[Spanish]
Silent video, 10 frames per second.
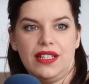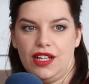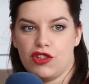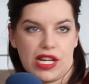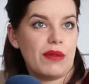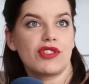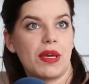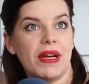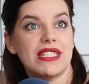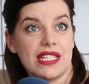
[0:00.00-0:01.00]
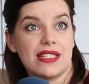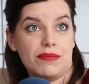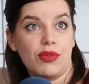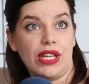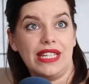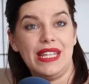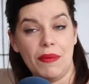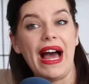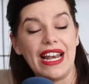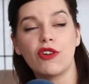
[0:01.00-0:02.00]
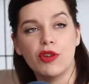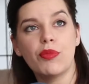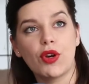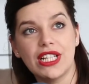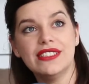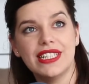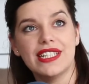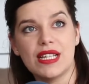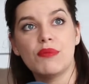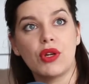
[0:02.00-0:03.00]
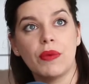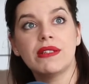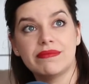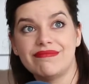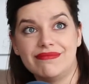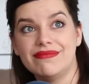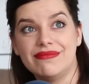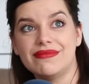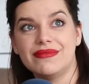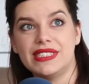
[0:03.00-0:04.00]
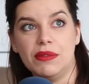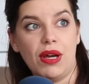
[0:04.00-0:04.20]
los nervios que pasas, porque te va algo importante en esa prueba. Te